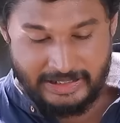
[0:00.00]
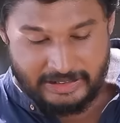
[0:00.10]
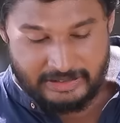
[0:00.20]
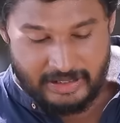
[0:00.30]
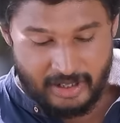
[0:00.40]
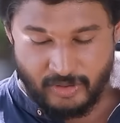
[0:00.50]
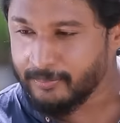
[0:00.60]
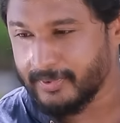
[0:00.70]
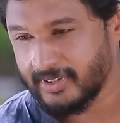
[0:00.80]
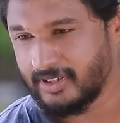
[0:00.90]
நீ ஏன்
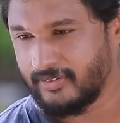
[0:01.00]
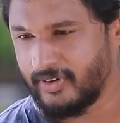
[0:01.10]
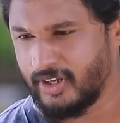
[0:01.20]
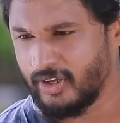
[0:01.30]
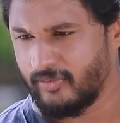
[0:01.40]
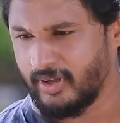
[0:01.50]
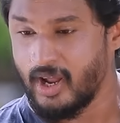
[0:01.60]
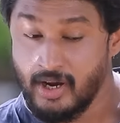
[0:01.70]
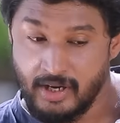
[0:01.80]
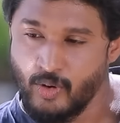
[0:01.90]
டாக்டர் பேசின வீடியோவை
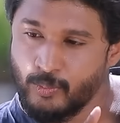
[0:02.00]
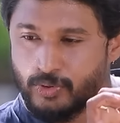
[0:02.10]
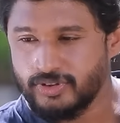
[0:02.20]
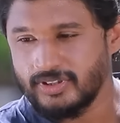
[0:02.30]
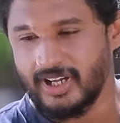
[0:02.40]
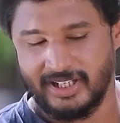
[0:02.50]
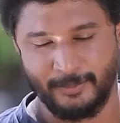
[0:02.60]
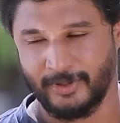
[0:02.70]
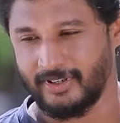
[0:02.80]
நான் உன் புருஷனுக்கு